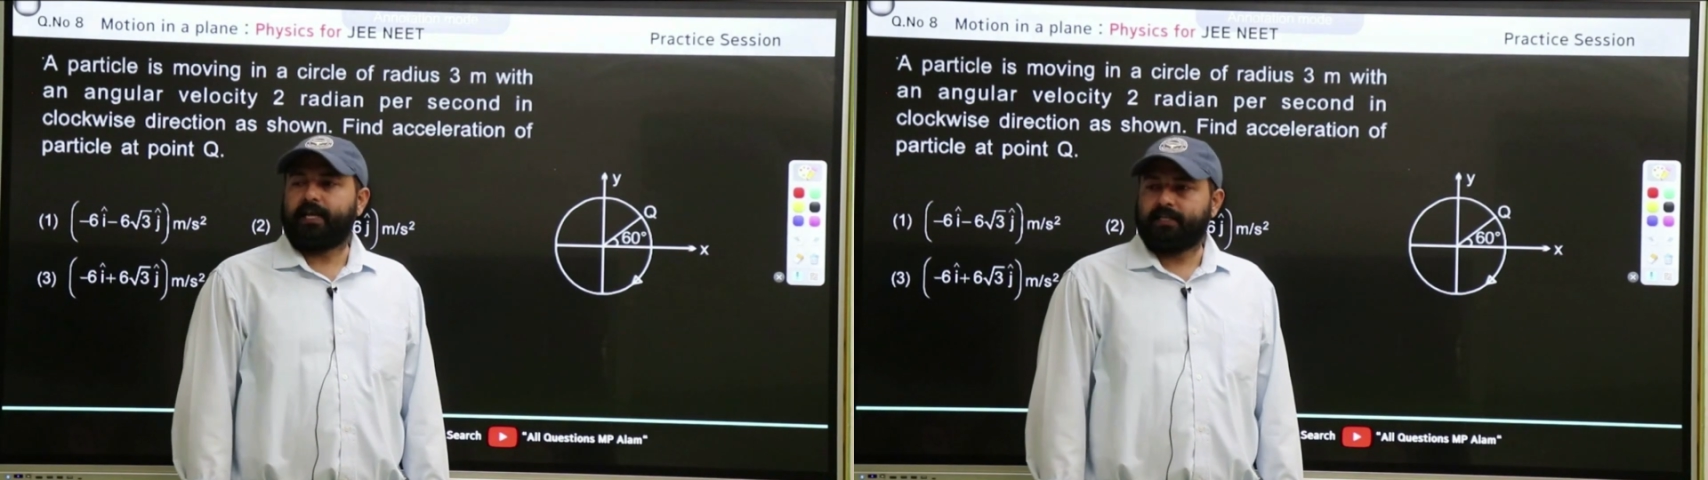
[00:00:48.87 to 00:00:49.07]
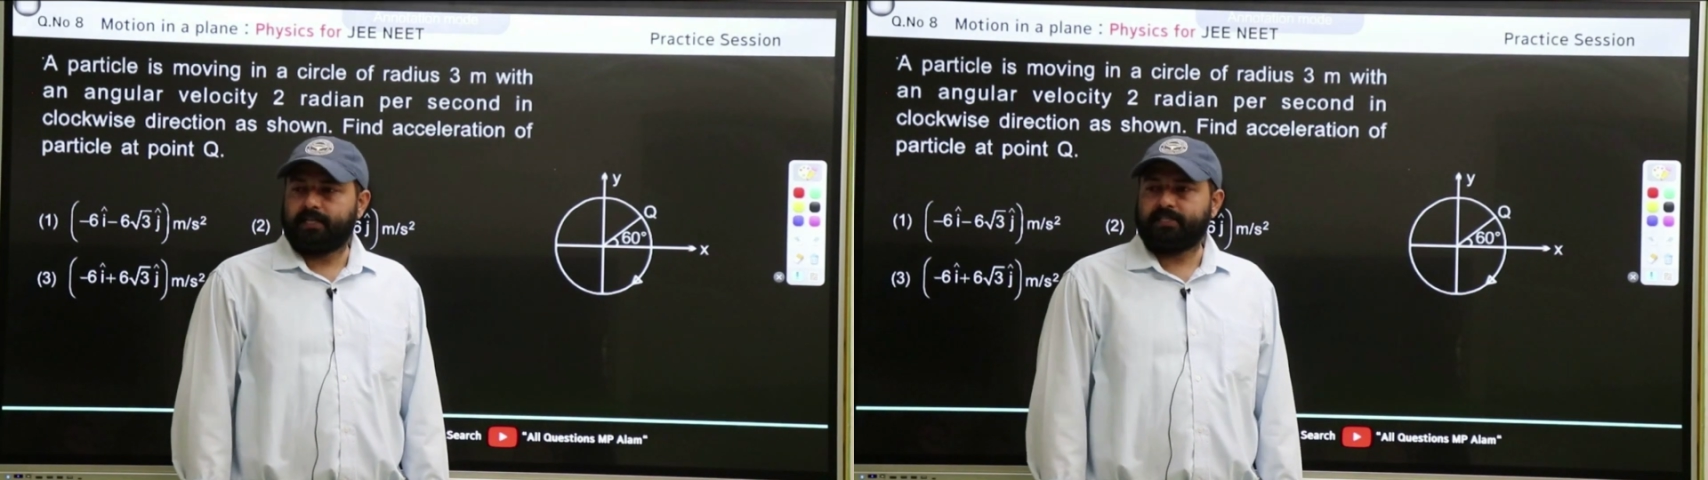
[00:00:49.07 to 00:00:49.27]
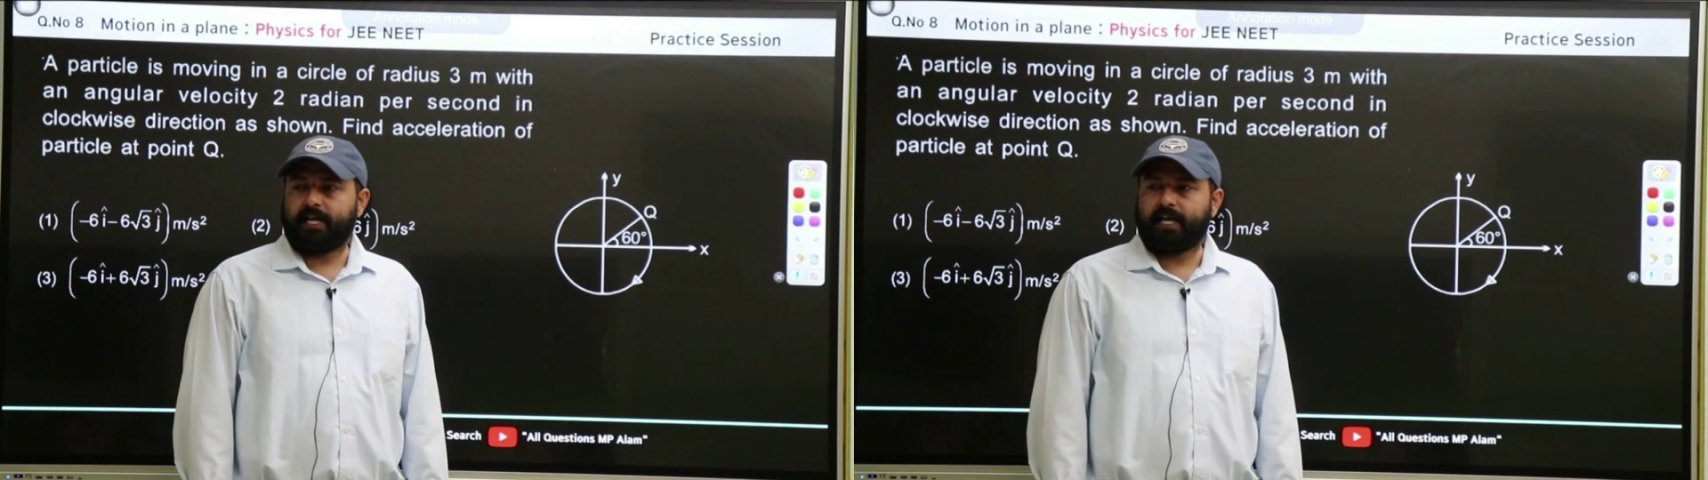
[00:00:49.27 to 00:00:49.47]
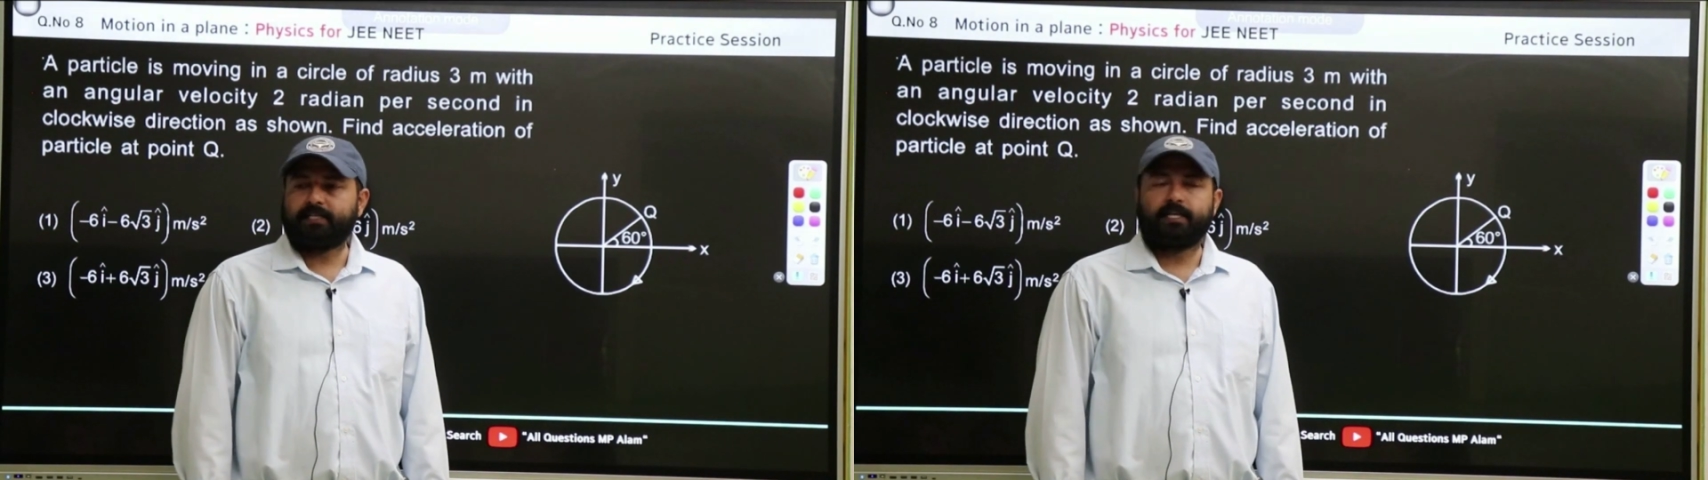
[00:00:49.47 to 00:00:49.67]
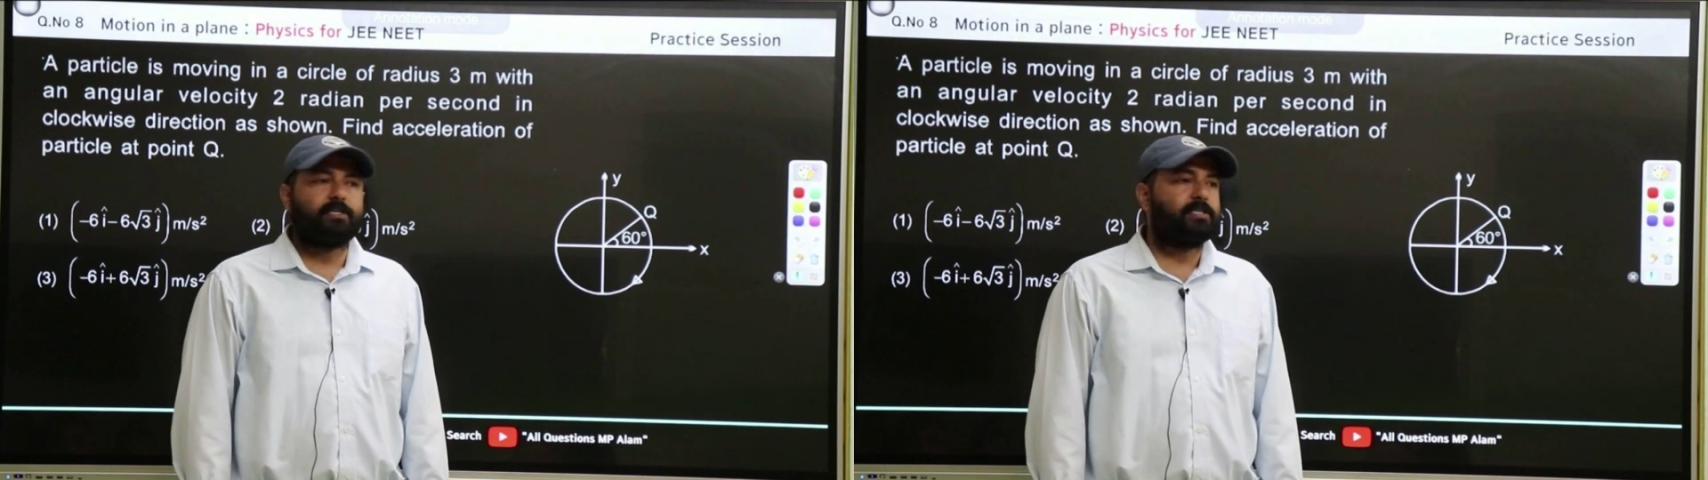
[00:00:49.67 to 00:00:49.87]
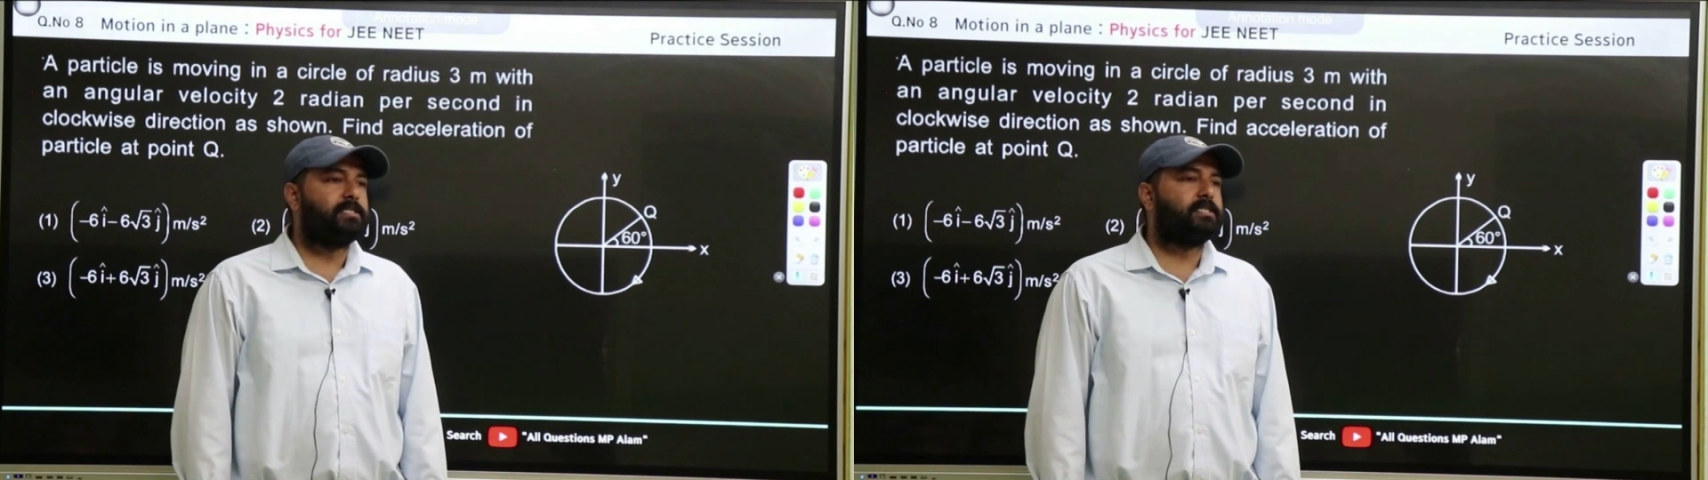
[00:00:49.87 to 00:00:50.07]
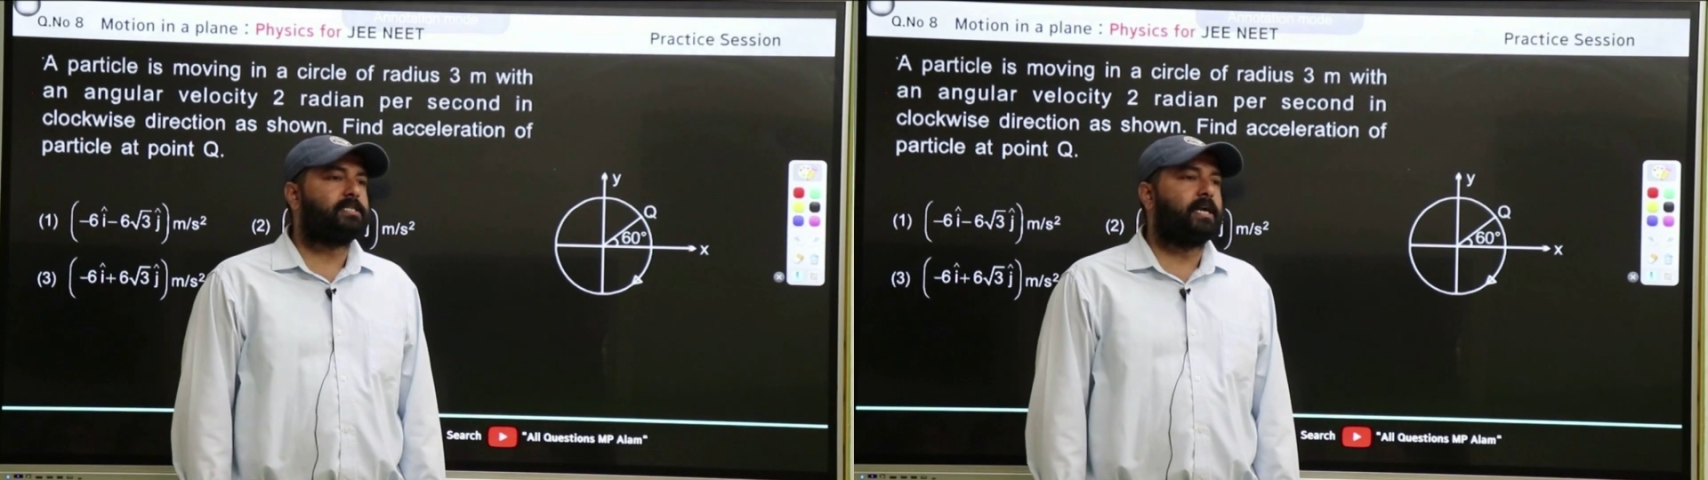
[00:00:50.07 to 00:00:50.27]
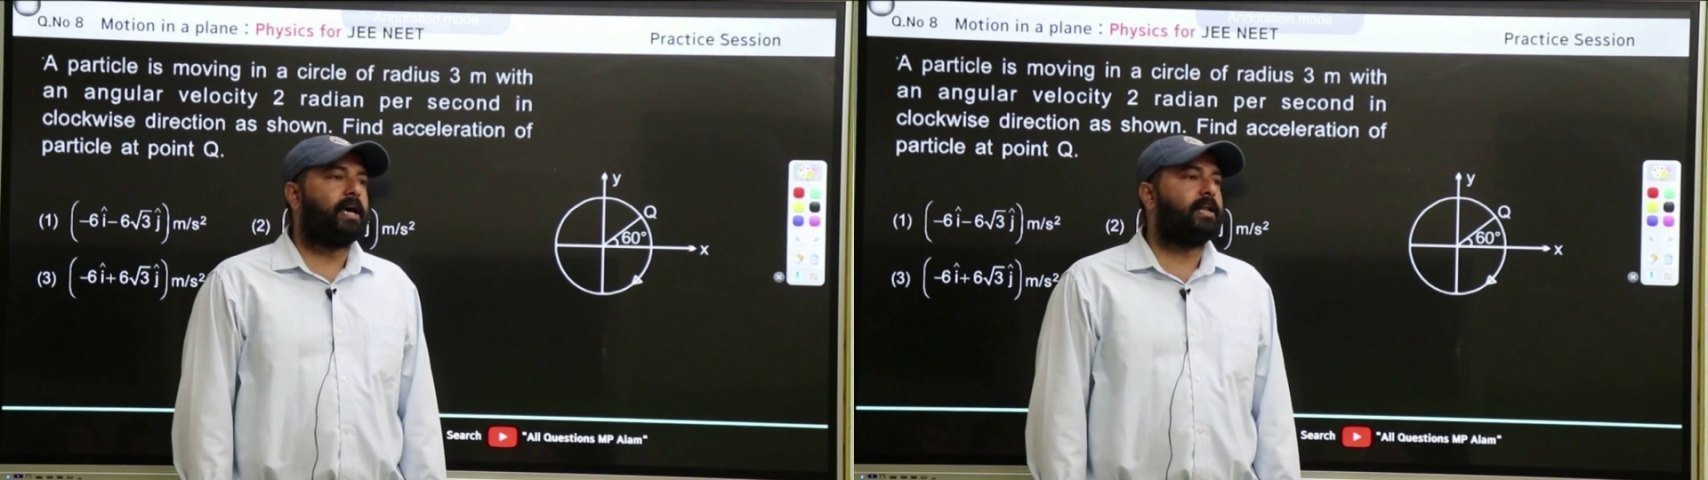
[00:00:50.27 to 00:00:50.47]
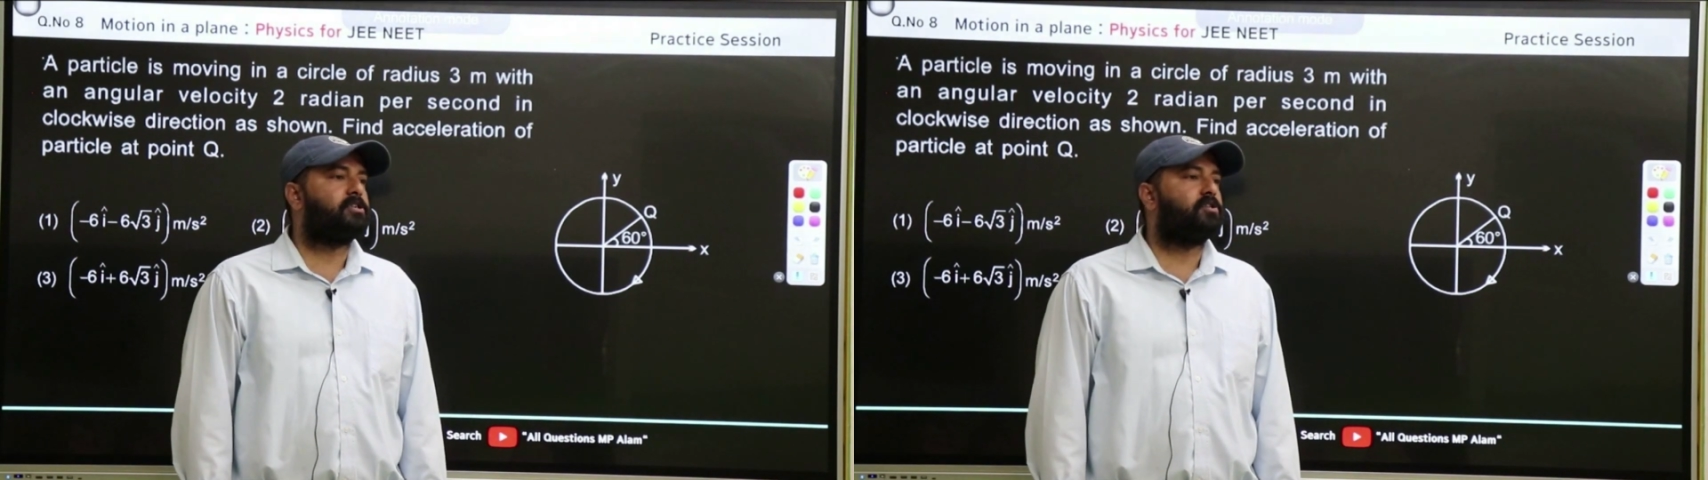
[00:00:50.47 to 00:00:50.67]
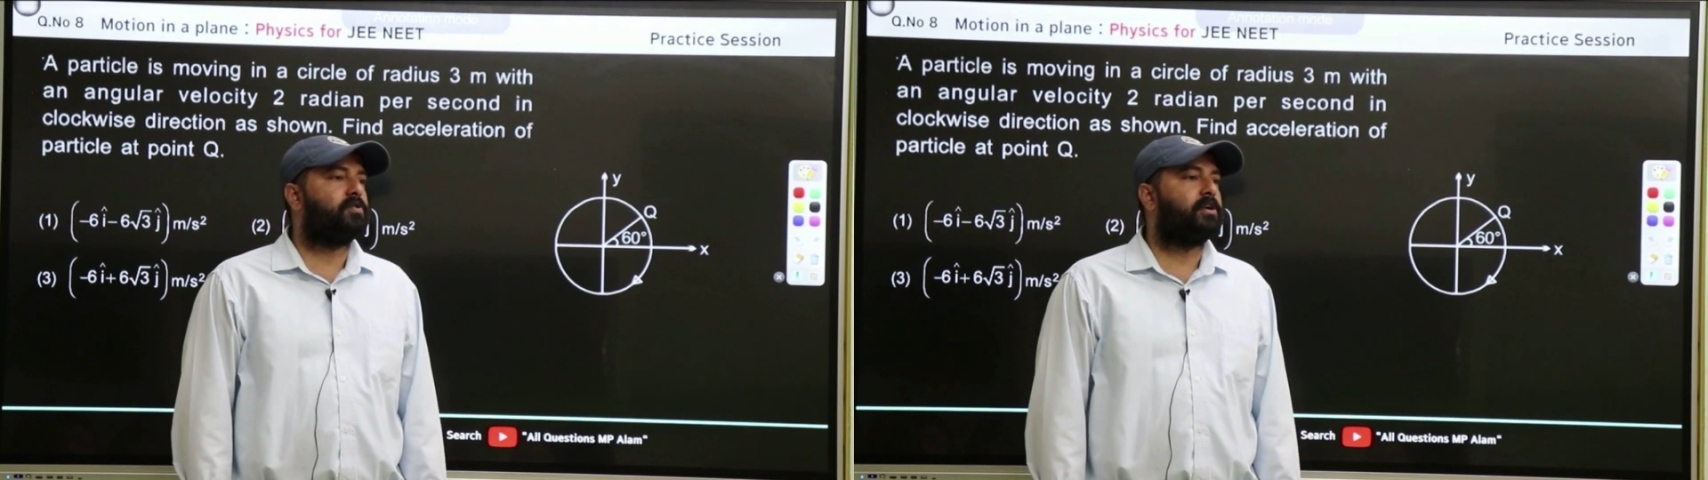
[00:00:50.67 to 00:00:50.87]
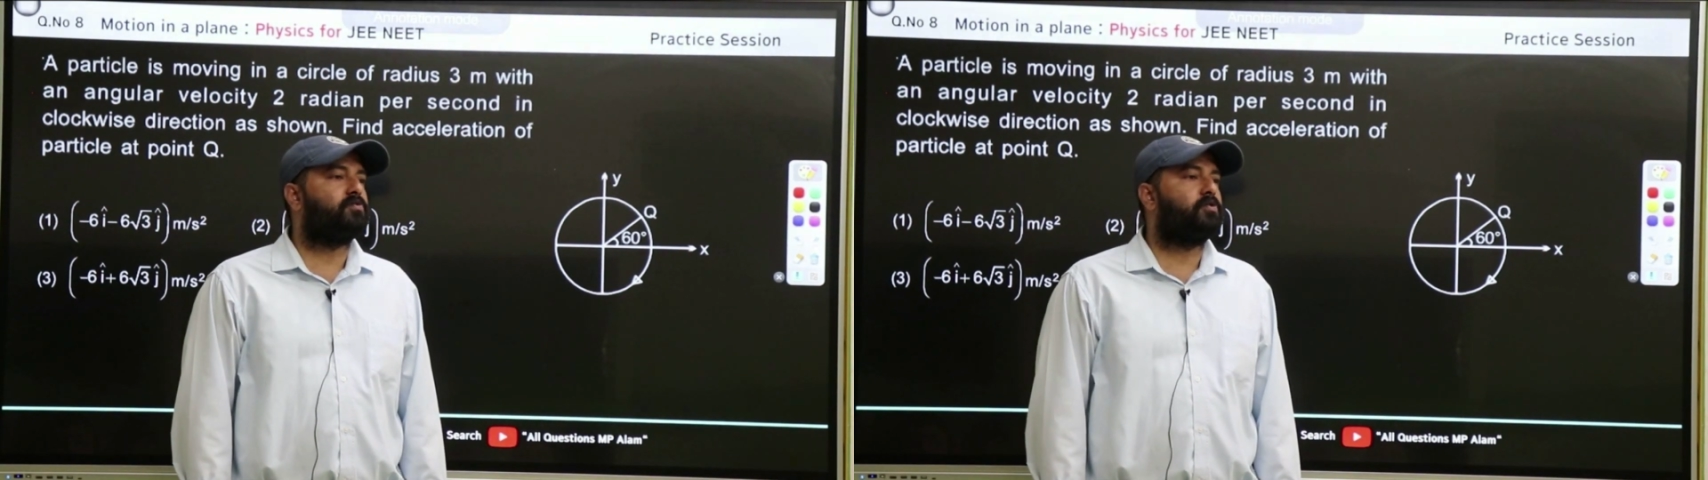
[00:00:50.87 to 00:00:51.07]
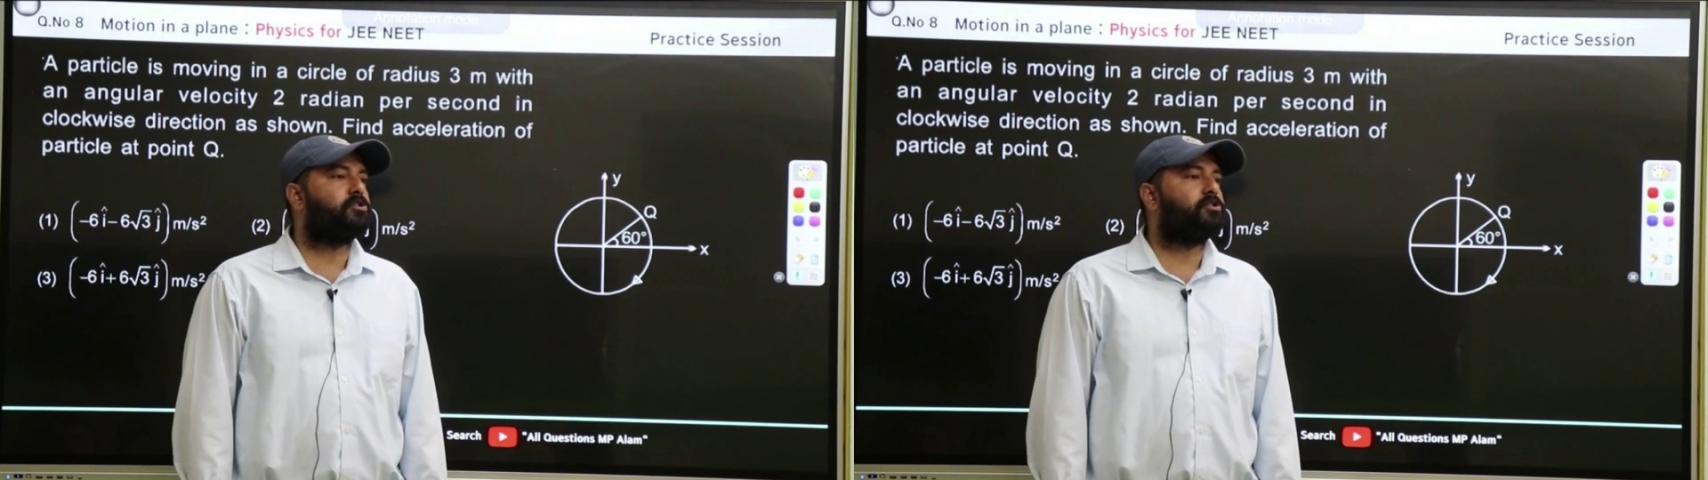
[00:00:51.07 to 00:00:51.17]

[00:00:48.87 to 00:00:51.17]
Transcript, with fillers: टेंजेंशियल एक्सेलरेशन जिसका डायरेक्शन होता है